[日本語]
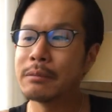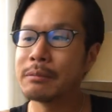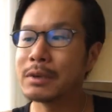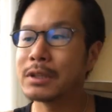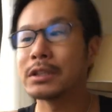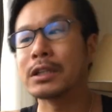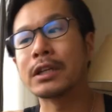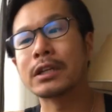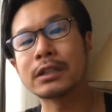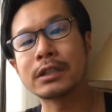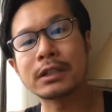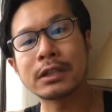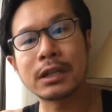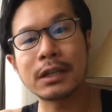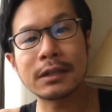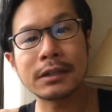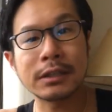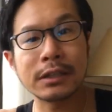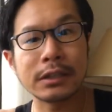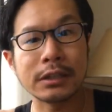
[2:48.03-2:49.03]
まあ、電気
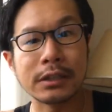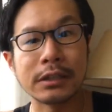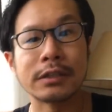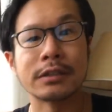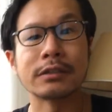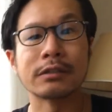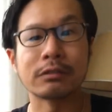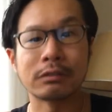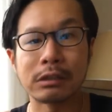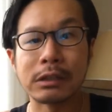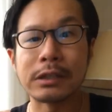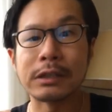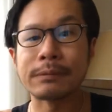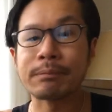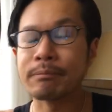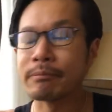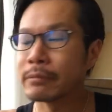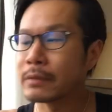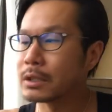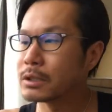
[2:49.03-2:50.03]
関係ですよね